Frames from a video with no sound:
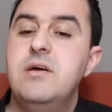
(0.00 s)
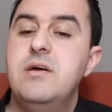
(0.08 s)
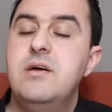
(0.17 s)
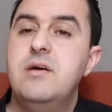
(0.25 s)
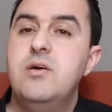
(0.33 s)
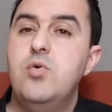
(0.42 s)

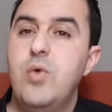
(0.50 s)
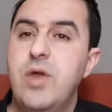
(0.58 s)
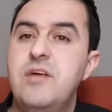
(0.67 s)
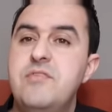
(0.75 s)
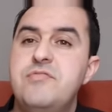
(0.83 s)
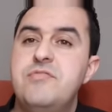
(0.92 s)

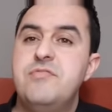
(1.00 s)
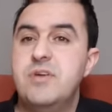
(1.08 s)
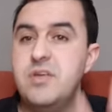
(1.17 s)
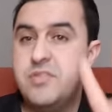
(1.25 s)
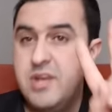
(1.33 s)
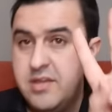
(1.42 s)
ويخف
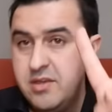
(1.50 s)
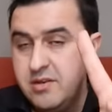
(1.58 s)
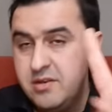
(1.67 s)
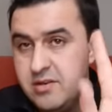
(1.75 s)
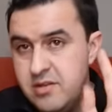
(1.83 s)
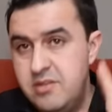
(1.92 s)

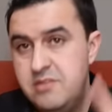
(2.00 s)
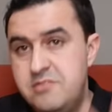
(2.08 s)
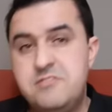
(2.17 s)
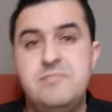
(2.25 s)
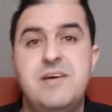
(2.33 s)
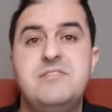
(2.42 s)
ختنايا
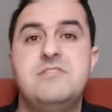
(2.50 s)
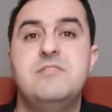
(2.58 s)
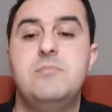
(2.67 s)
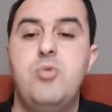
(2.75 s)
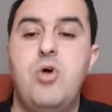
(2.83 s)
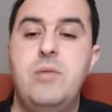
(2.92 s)
انسماس
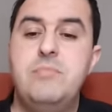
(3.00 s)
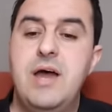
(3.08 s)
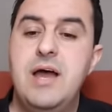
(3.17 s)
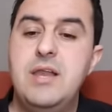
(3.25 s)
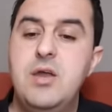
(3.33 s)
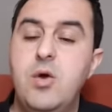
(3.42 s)
محمد
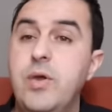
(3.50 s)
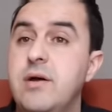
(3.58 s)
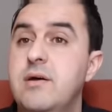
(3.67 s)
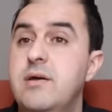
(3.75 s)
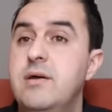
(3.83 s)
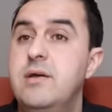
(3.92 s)
علوي
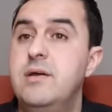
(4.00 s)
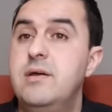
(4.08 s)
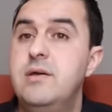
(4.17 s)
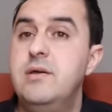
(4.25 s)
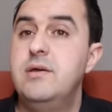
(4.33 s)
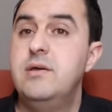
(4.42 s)

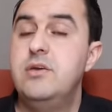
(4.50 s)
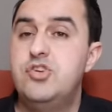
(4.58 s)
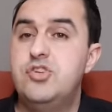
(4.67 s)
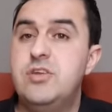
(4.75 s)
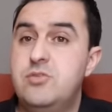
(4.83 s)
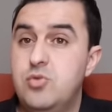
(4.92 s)

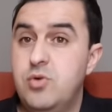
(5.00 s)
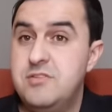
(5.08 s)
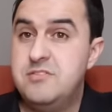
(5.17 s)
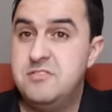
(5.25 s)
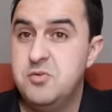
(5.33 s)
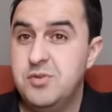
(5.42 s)
يشتن تغان
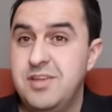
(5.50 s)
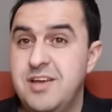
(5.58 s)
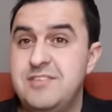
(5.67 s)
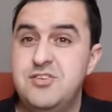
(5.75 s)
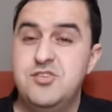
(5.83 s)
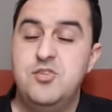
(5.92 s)
السيور تخاسي
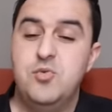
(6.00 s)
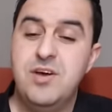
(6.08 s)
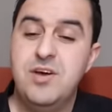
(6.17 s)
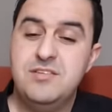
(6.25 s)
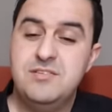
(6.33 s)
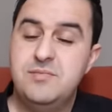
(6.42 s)
جن
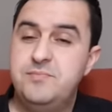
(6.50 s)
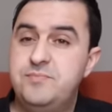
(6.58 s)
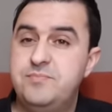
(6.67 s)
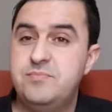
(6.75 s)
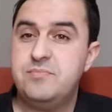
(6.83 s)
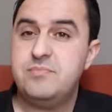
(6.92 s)
الوقت
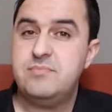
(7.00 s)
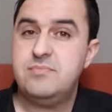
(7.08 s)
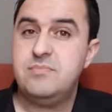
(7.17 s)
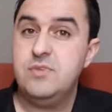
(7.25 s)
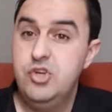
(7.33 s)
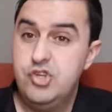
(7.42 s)

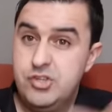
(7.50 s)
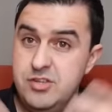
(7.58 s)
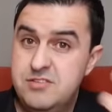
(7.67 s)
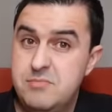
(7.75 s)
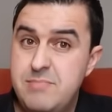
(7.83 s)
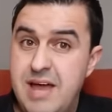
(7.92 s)
يشتن
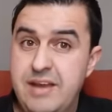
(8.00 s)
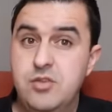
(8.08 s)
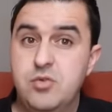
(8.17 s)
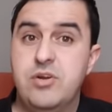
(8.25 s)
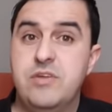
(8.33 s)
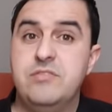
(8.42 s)
تماني
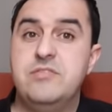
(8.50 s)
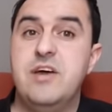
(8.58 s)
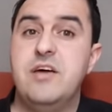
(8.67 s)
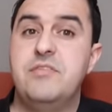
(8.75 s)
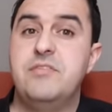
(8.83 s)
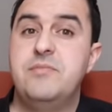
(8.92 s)
دور
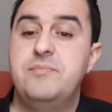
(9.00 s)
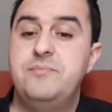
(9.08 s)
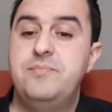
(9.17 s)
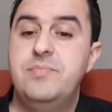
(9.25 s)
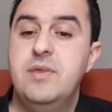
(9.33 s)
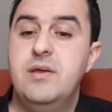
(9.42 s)
التاف
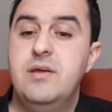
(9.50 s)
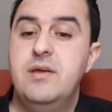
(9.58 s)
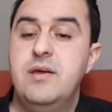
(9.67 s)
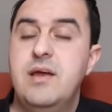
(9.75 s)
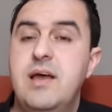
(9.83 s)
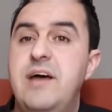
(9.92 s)

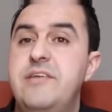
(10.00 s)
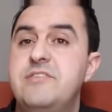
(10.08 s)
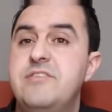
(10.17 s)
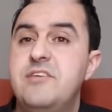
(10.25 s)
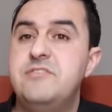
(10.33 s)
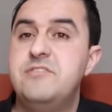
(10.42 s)
قانس
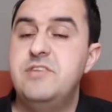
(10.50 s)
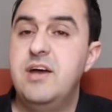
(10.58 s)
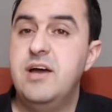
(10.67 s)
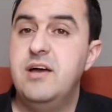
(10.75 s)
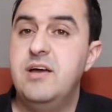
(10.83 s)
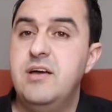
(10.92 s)

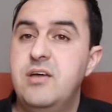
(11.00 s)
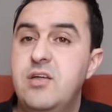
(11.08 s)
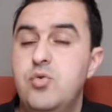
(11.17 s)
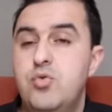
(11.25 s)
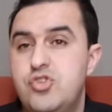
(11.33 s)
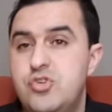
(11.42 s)
حسناء ذو
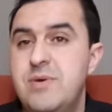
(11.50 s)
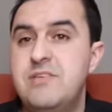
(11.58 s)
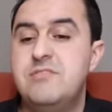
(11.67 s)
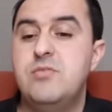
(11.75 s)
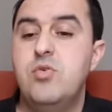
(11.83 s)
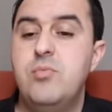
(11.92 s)

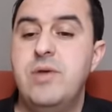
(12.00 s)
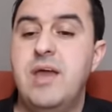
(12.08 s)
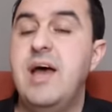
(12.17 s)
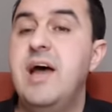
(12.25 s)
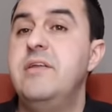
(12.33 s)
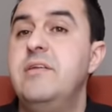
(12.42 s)
تشماس
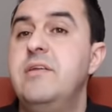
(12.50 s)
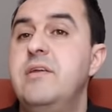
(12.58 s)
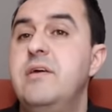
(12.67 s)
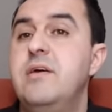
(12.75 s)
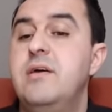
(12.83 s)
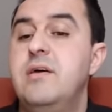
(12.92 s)
وميقان
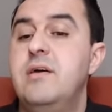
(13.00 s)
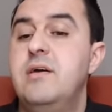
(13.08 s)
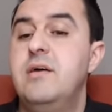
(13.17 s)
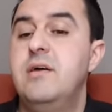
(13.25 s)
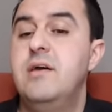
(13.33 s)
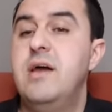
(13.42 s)

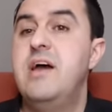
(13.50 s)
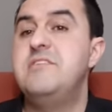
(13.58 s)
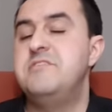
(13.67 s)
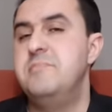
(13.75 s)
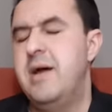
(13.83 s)
أسماء